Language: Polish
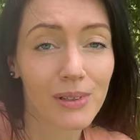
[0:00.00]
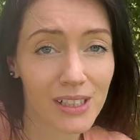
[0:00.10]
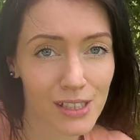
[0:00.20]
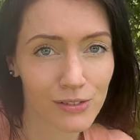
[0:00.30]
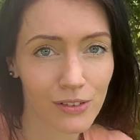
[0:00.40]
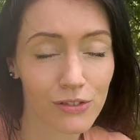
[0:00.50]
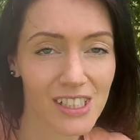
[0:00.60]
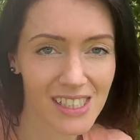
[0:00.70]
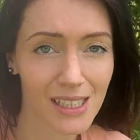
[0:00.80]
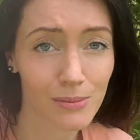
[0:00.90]
Bardzo Wam
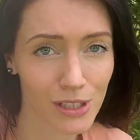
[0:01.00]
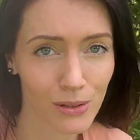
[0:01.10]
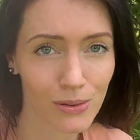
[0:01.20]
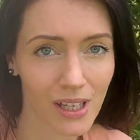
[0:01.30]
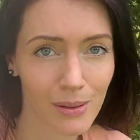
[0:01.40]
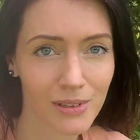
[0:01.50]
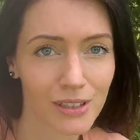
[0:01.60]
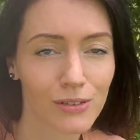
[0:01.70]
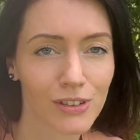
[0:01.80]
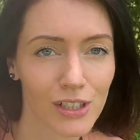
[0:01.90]
wszystkim dziękujemy,
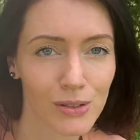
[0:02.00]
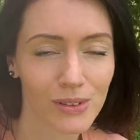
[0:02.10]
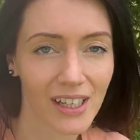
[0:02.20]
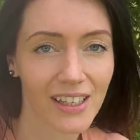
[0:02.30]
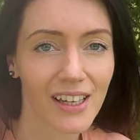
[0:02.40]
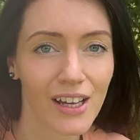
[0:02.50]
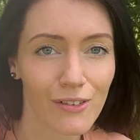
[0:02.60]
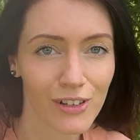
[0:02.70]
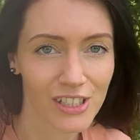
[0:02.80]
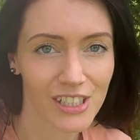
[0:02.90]
również tutaj
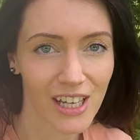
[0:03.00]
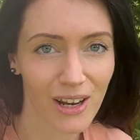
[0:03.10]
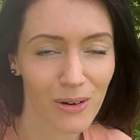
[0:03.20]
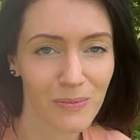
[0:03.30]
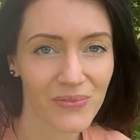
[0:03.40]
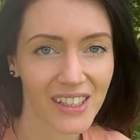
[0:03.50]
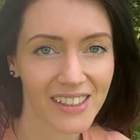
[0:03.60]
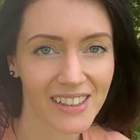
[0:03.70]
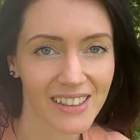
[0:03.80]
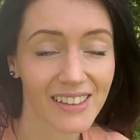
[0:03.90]
właścicielom e,